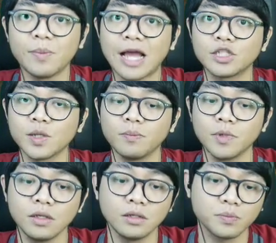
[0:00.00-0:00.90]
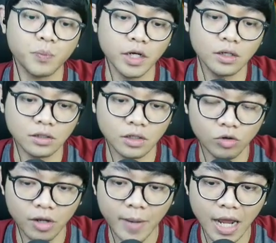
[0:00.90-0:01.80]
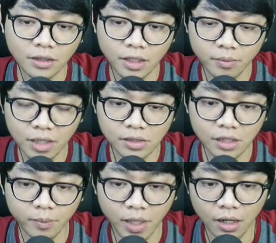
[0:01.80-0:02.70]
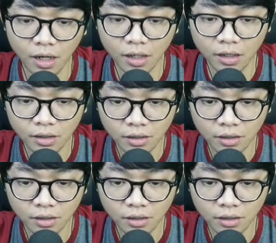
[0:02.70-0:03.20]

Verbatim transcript: Macam ya, spider. Udah mati masih aja bergerak.